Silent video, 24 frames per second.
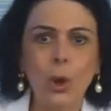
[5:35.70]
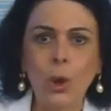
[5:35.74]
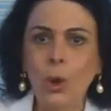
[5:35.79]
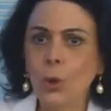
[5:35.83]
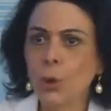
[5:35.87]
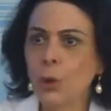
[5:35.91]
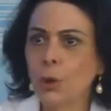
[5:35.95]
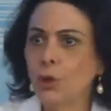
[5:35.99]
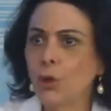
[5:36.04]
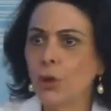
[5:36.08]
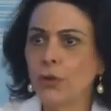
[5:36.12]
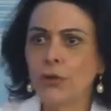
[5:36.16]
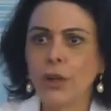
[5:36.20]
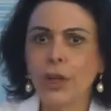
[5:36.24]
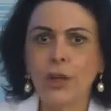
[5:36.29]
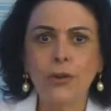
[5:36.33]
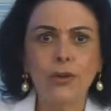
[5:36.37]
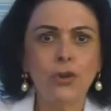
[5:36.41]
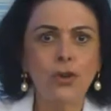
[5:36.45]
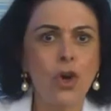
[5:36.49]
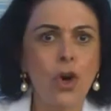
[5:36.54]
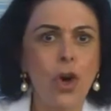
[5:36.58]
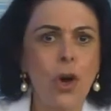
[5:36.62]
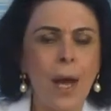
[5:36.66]
Todo, entonces
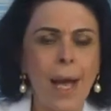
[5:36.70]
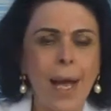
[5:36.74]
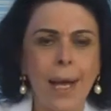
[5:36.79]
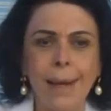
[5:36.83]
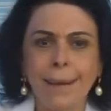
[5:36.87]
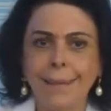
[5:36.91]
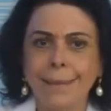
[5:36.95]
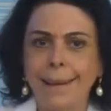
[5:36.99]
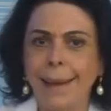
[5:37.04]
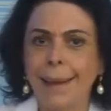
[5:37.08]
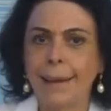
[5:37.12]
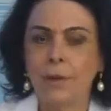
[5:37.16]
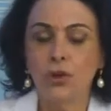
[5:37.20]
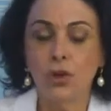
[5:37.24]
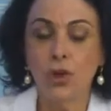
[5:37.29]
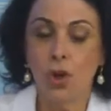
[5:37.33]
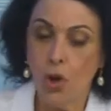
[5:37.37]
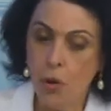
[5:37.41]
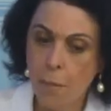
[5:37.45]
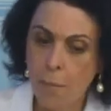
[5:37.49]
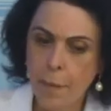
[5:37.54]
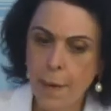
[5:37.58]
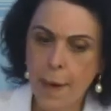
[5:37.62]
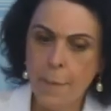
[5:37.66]
yo, eh. yo
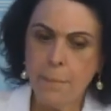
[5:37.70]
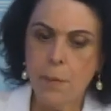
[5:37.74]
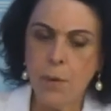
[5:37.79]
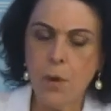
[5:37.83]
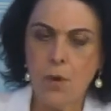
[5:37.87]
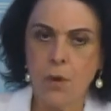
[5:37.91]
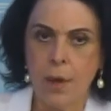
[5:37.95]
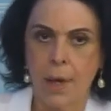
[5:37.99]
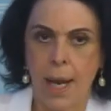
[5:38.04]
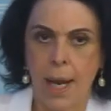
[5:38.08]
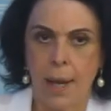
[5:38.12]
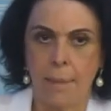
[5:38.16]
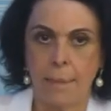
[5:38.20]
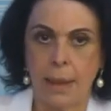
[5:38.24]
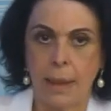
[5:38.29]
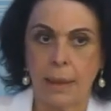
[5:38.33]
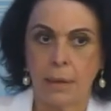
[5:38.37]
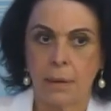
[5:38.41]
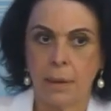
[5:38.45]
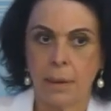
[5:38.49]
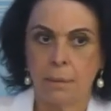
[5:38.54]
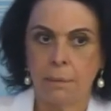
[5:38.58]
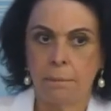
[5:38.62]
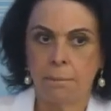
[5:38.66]
cumplí el programa,
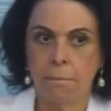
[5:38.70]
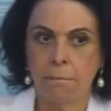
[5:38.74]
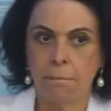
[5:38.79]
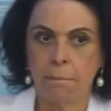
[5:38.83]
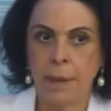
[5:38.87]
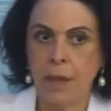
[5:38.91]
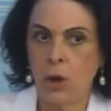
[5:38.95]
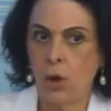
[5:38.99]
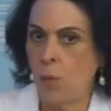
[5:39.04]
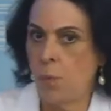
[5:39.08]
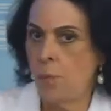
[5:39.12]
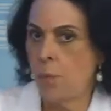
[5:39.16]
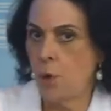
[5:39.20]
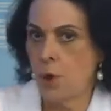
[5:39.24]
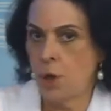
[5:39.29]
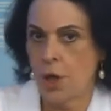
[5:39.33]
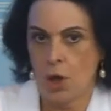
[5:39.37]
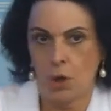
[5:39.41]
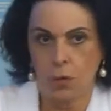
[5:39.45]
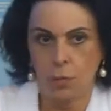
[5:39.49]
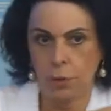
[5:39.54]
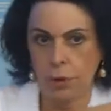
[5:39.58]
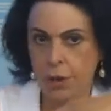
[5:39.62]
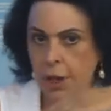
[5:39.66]
pero ponía a
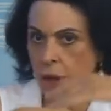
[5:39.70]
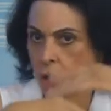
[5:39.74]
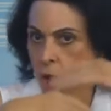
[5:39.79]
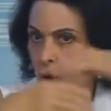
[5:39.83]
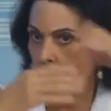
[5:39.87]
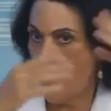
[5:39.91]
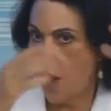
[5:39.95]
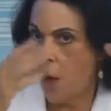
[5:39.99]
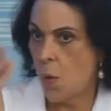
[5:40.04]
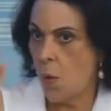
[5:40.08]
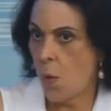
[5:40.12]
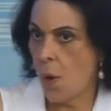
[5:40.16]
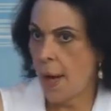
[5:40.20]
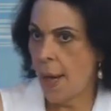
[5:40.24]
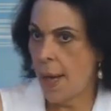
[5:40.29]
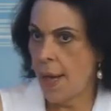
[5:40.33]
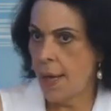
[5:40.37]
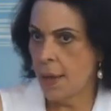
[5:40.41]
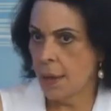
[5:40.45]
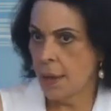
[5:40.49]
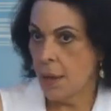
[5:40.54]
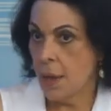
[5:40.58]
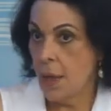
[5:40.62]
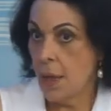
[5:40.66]
los muchachos a
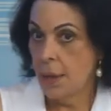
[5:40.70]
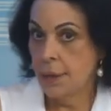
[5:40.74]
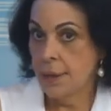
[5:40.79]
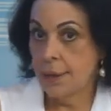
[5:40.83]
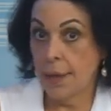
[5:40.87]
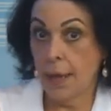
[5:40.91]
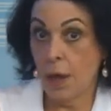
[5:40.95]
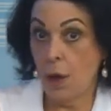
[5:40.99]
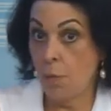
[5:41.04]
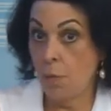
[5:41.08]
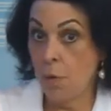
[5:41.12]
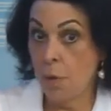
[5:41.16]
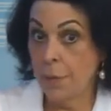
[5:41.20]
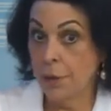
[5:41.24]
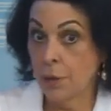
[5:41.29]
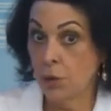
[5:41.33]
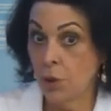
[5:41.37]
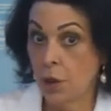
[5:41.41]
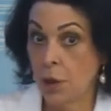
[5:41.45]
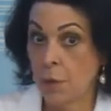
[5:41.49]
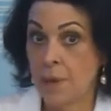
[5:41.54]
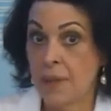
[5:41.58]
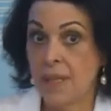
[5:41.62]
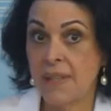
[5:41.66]
jugar. Llegaba un momento
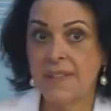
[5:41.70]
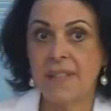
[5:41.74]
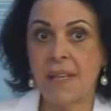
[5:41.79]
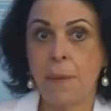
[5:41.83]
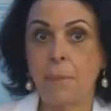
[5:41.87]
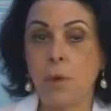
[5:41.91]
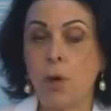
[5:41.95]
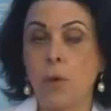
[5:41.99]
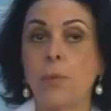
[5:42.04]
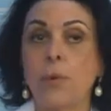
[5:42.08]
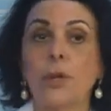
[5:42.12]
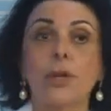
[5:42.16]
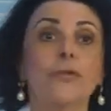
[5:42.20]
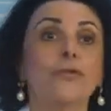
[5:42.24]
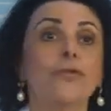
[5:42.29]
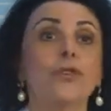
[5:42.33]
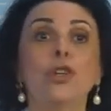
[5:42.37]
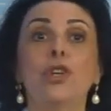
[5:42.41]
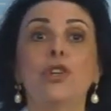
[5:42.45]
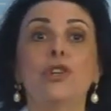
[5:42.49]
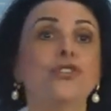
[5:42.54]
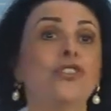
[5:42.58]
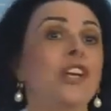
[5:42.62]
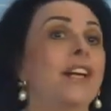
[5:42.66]
en que me decían, pero ¿por qué esos
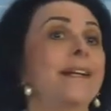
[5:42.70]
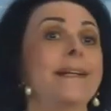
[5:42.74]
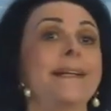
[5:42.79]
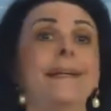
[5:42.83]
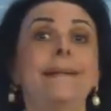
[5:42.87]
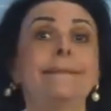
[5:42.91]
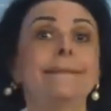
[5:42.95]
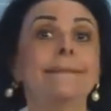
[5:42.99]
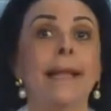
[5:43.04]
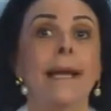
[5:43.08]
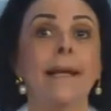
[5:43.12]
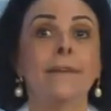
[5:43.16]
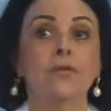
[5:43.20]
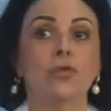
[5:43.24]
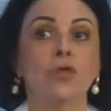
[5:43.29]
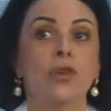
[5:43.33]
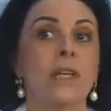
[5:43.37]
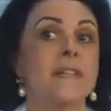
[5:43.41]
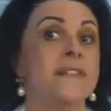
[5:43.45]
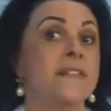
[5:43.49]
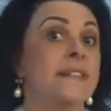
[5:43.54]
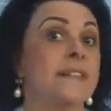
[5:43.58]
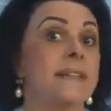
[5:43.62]
niños se ríen tanto y hacen